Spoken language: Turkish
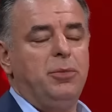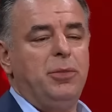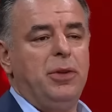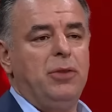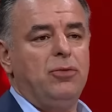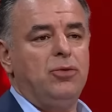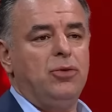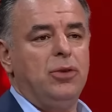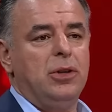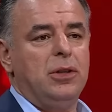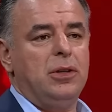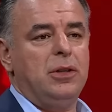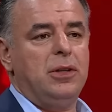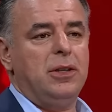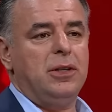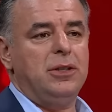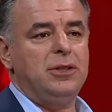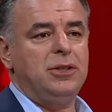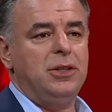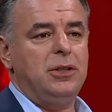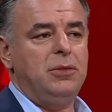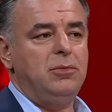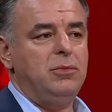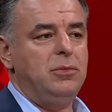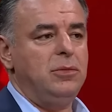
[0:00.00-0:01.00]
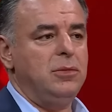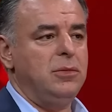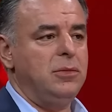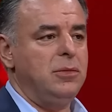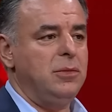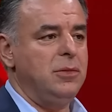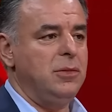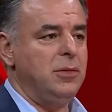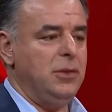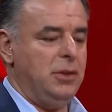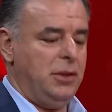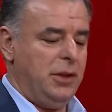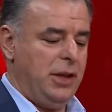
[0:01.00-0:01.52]
hmm. mevduatlar canım. Hmm.
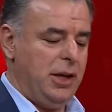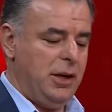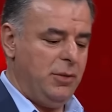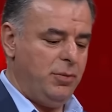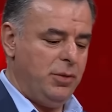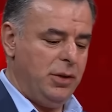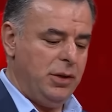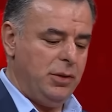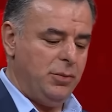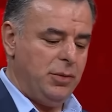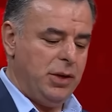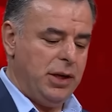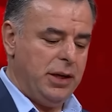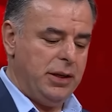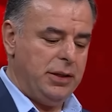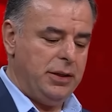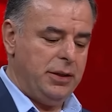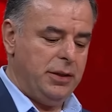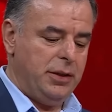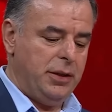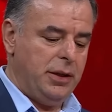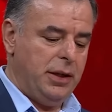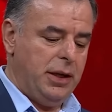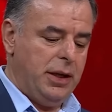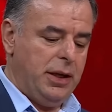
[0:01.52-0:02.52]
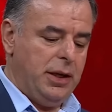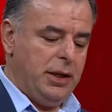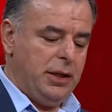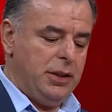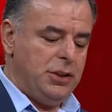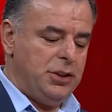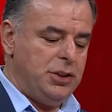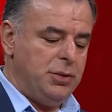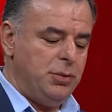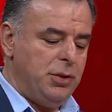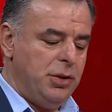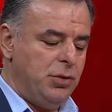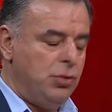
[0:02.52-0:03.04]
Ne yapalım yani?
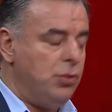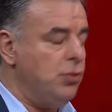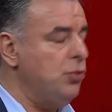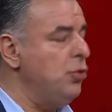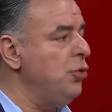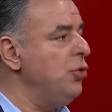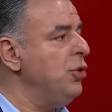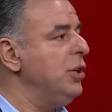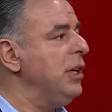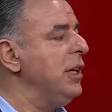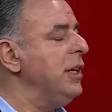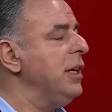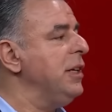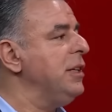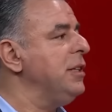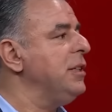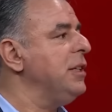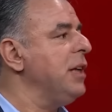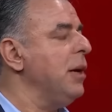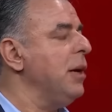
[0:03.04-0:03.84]
Şimdi Türkiye'deki